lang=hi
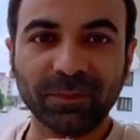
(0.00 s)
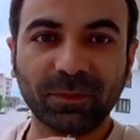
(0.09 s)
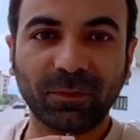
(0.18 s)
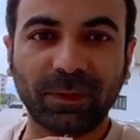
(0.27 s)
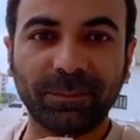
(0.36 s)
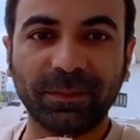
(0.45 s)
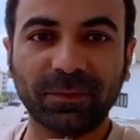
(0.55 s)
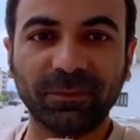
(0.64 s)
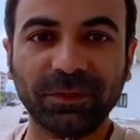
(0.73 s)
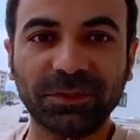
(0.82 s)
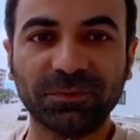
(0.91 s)
तो आप पर
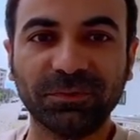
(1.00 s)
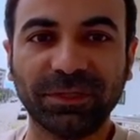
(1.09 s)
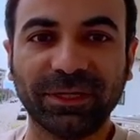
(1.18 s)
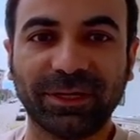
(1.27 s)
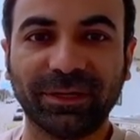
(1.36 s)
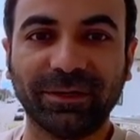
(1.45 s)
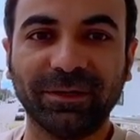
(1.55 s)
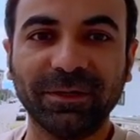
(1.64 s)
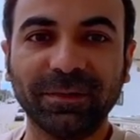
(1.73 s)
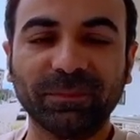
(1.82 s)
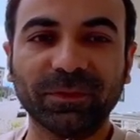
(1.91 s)
कोई इशू नहीं आएगा
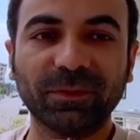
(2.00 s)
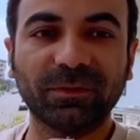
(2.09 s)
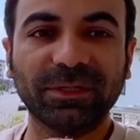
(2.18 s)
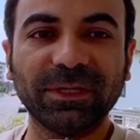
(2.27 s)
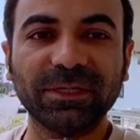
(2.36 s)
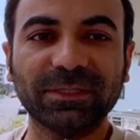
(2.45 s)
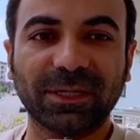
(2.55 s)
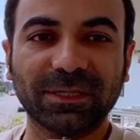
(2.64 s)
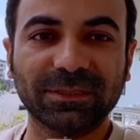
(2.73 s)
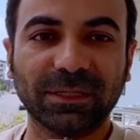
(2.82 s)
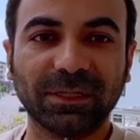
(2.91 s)
तो ये
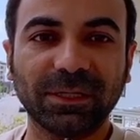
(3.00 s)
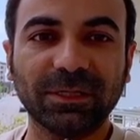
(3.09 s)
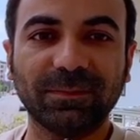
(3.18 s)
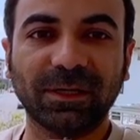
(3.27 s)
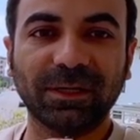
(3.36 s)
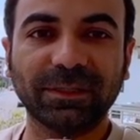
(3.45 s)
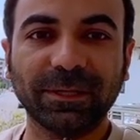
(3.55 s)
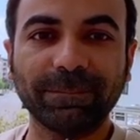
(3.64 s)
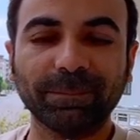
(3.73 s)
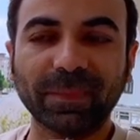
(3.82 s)
सरासर गलत बात है